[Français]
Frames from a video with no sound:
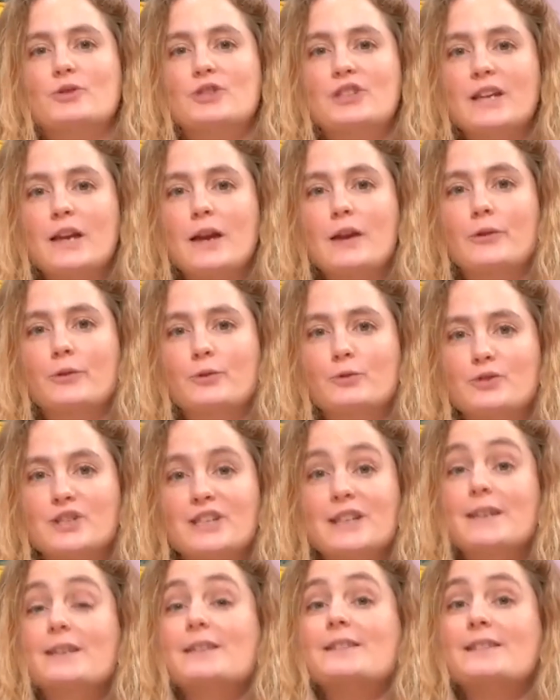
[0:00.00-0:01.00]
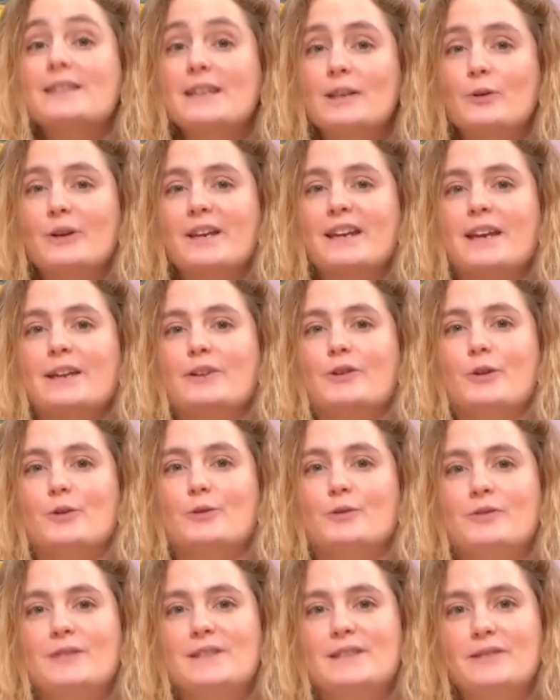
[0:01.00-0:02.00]
Gérard Souchet, c'est le
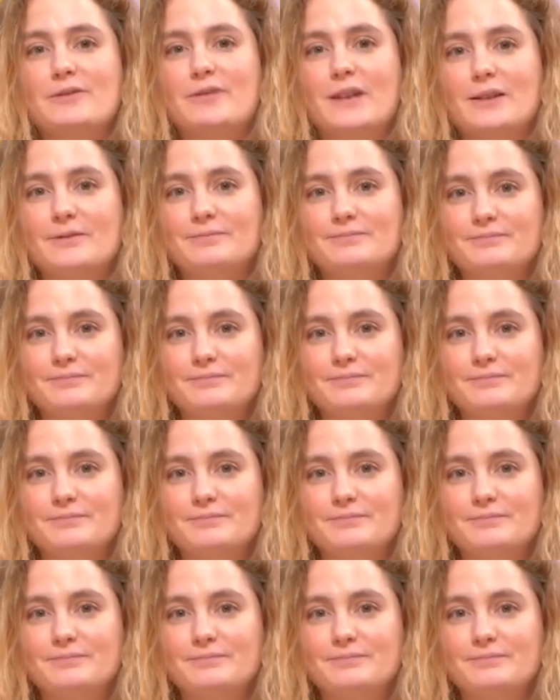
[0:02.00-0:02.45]
créateur du festival.